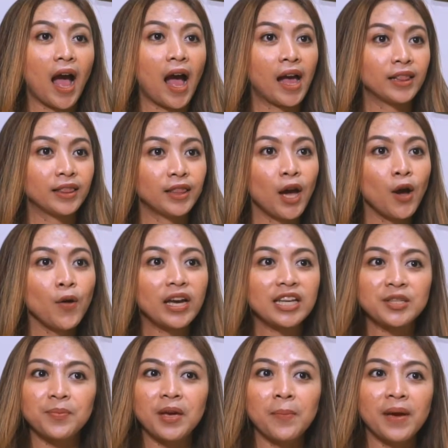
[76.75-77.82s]
atau
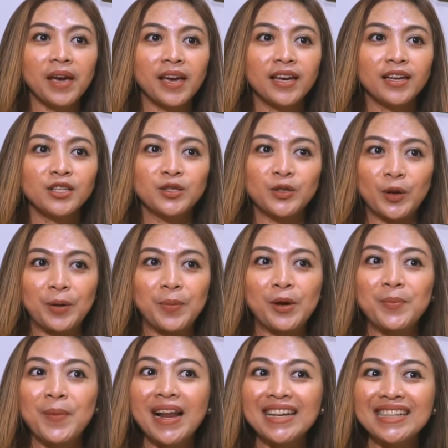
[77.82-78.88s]
SBB, sorry
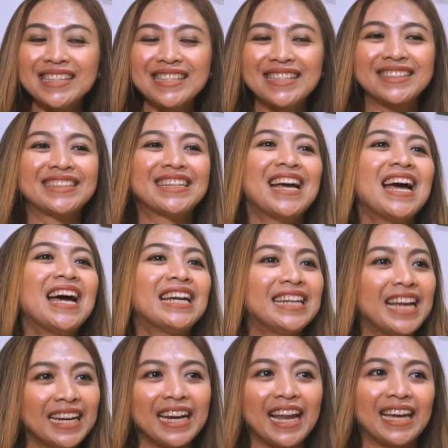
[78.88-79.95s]
baru balas,
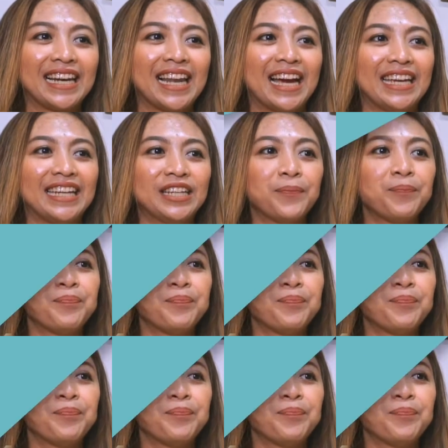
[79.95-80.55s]
dan lain-lain.